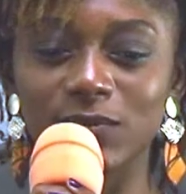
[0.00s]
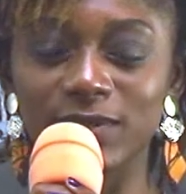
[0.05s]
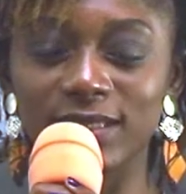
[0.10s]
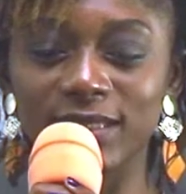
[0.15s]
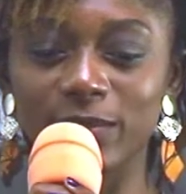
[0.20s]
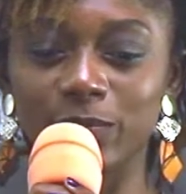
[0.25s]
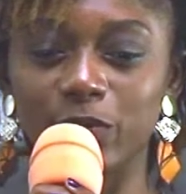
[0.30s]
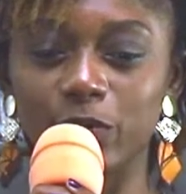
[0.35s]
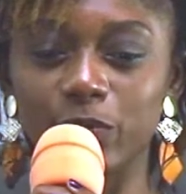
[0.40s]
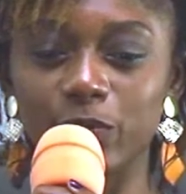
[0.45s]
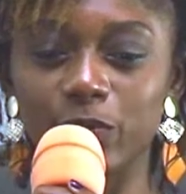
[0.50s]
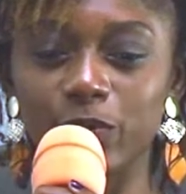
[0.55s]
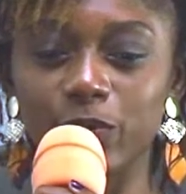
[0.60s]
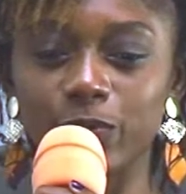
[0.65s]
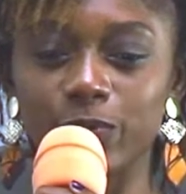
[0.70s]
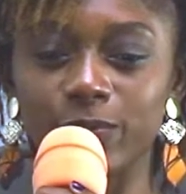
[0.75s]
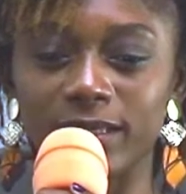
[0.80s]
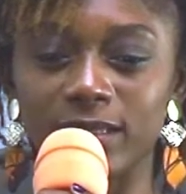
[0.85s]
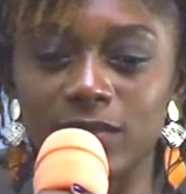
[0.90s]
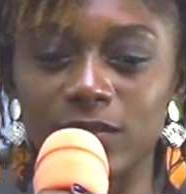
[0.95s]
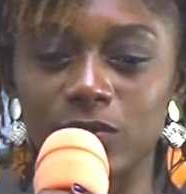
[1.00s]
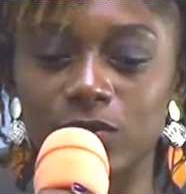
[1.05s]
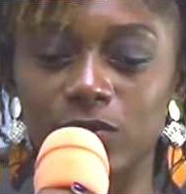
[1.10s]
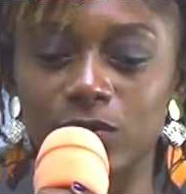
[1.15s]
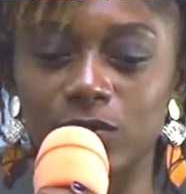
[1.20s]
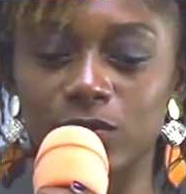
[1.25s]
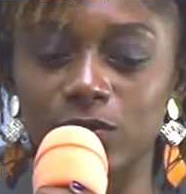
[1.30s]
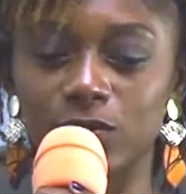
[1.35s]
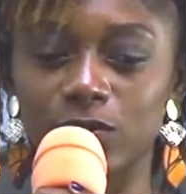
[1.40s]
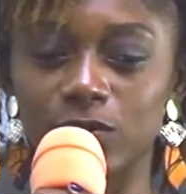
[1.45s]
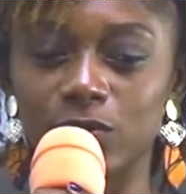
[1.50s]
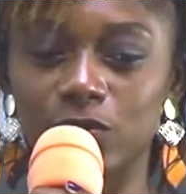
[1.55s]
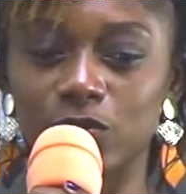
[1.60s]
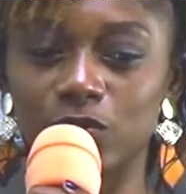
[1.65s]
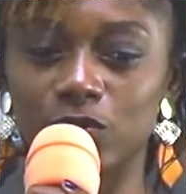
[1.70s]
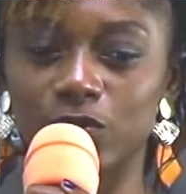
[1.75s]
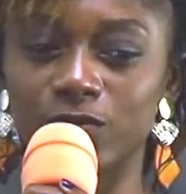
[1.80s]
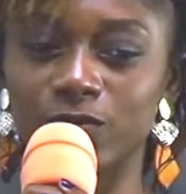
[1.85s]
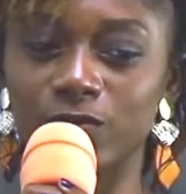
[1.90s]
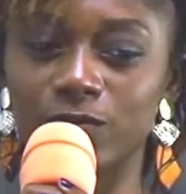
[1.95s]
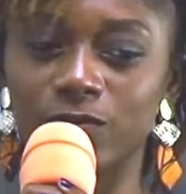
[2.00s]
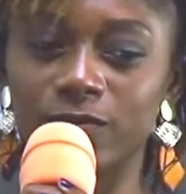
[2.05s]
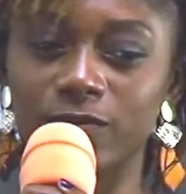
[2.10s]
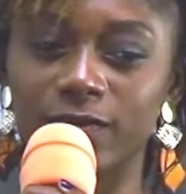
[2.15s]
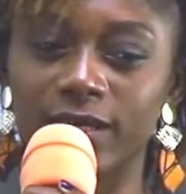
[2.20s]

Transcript: tout simplement parce que je ne